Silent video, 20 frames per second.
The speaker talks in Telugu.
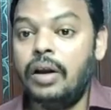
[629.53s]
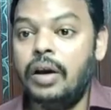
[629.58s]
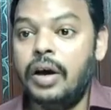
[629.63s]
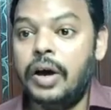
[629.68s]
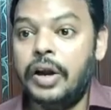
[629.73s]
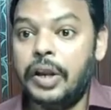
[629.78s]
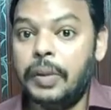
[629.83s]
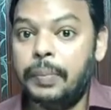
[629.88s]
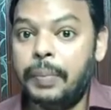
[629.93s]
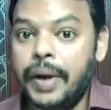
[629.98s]

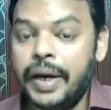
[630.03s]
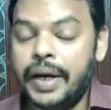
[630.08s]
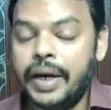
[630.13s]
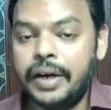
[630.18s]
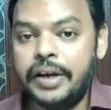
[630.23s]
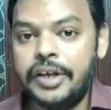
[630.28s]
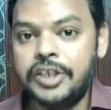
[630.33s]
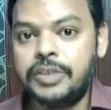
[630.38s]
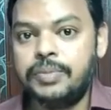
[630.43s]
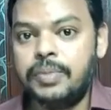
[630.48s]
రిపీటింగ్
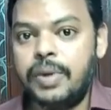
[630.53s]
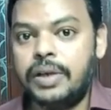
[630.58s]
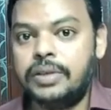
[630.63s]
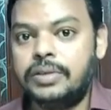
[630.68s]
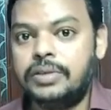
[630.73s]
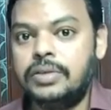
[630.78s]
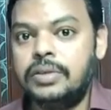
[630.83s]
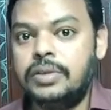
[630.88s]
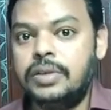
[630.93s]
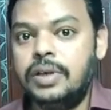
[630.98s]
డెసిమల్స్
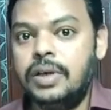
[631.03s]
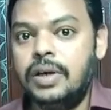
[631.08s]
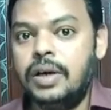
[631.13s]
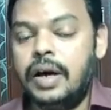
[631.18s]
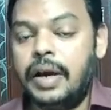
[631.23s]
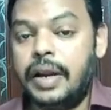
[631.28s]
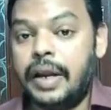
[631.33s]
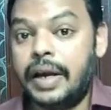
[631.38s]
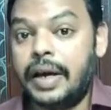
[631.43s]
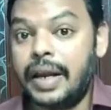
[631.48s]

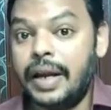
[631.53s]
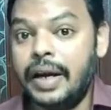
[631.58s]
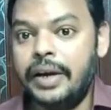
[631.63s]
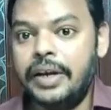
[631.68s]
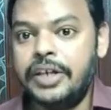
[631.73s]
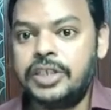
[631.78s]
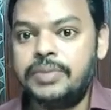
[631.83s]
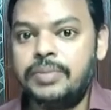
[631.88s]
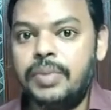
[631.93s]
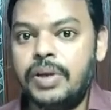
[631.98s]
రికరెంట్
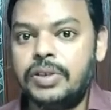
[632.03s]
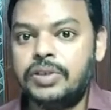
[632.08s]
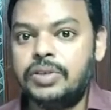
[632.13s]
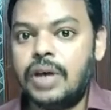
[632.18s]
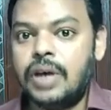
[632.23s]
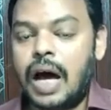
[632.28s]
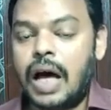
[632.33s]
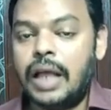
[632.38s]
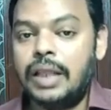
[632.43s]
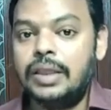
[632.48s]
డెసిమల్స్
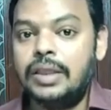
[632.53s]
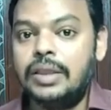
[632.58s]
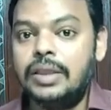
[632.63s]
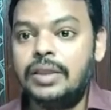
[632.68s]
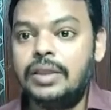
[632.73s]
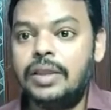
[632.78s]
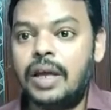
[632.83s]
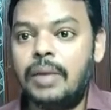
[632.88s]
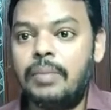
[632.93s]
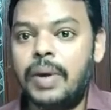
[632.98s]

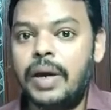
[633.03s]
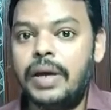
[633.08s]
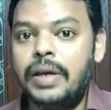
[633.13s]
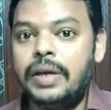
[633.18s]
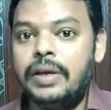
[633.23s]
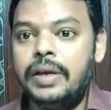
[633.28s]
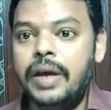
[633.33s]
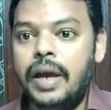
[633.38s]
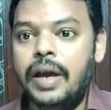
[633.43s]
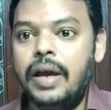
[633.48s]

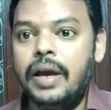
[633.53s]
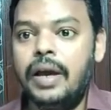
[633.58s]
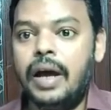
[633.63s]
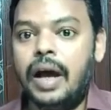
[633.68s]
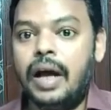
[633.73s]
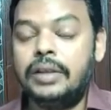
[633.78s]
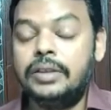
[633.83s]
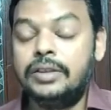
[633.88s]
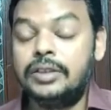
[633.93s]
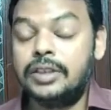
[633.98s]
అంతమయ్యే
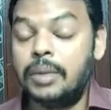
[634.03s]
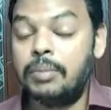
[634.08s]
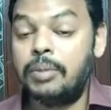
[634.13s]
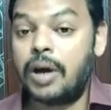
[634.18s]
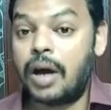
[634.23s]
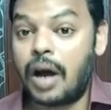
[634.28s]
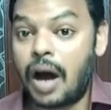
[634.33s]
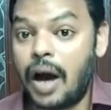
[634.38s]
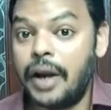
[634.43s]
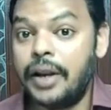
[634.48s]
అంతము
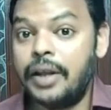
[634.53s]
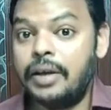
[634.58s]
కాని